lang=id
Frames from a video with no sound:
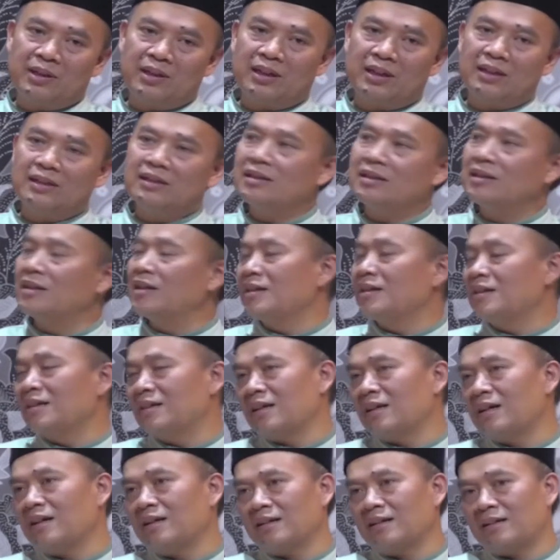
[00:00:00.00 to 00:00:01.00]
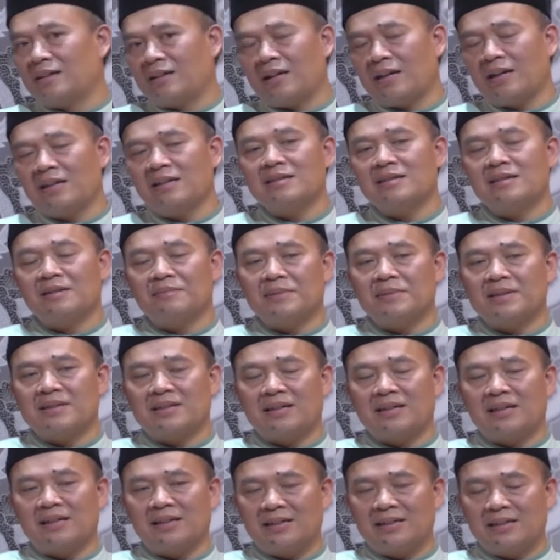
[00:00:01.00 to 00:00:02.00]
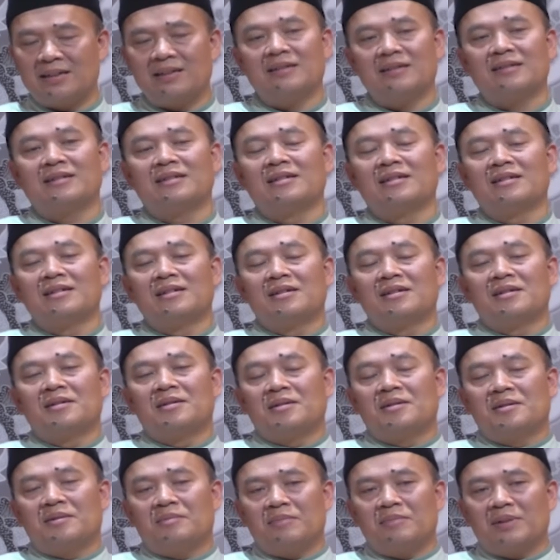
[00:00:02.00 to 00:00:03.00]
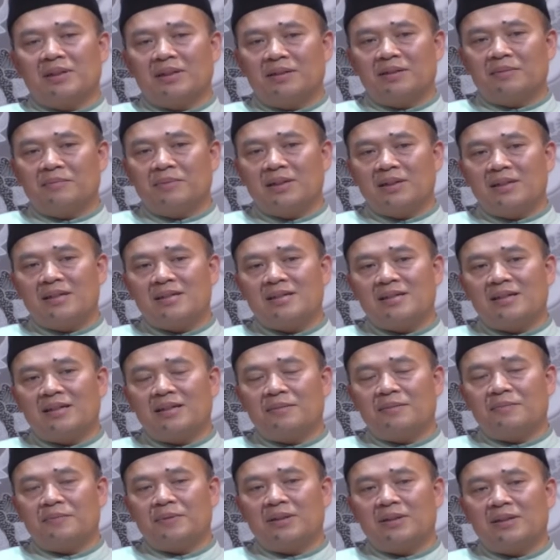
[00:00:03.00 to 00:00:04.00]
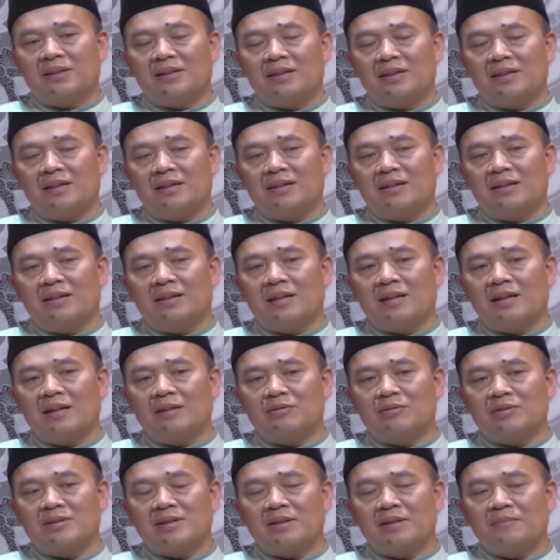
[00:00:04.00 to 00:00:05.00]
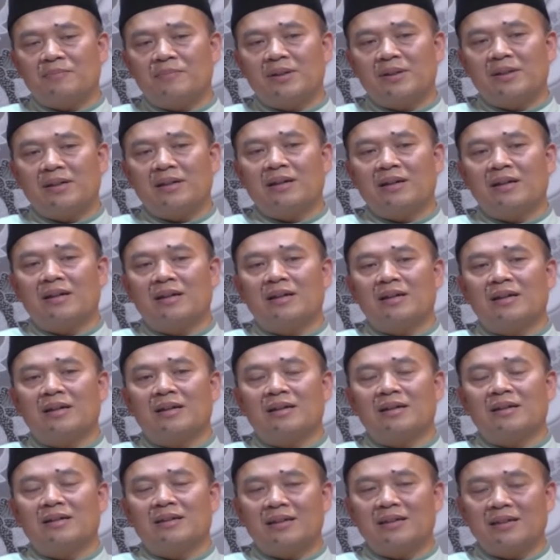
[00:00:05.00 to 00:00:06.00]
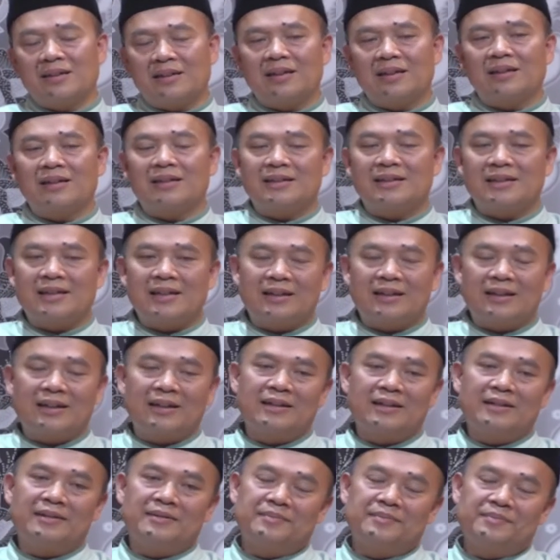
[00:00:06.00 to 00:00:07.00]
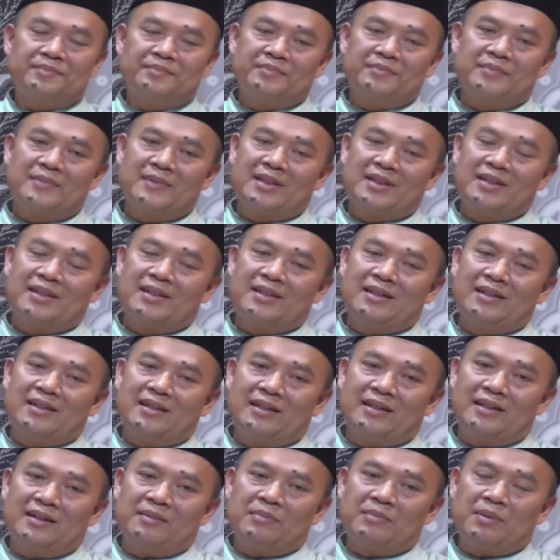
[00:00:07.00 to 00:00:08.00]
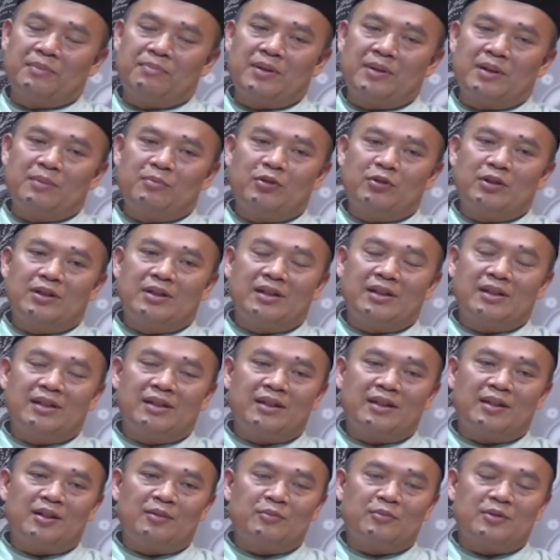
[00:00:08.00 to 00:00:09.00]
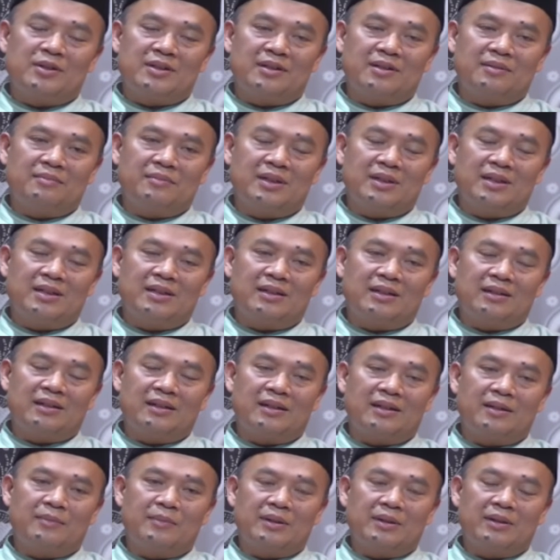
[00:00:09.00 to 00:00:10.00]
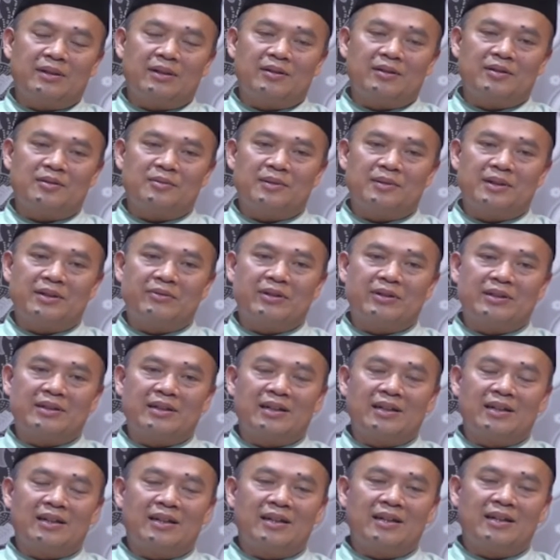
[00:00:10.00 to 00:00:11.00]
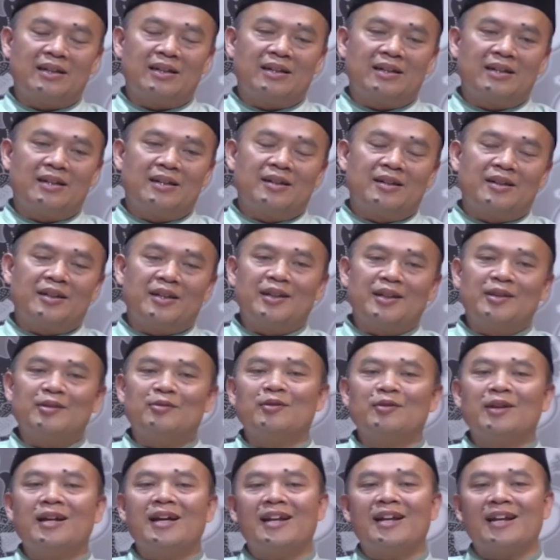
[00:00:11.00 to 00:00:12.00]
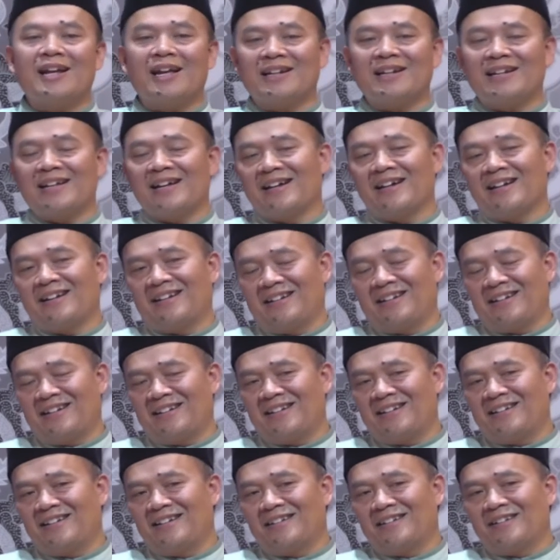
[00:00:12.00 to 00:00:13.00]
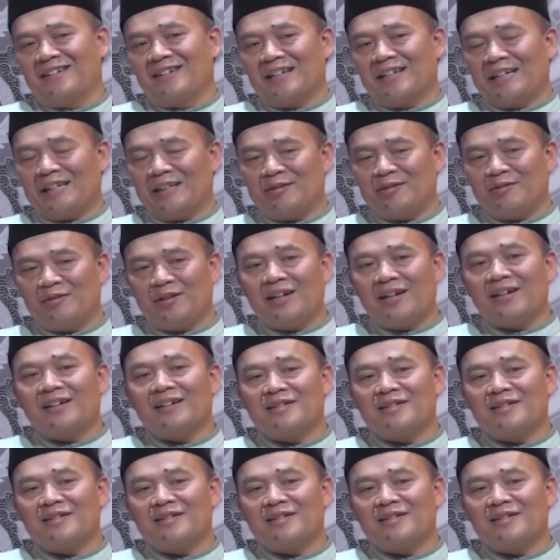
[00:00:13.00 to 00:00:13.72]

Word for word: bahkan tidak dihargai sama sekali. Hmm. Bagaimana sikap kita dan harus apa yang kita kerjakan. Nah, Bapak Ibu hadirin kaum muslimin yang dirahmati Allah Subhanahu wa taala, itulah ladang. Itulah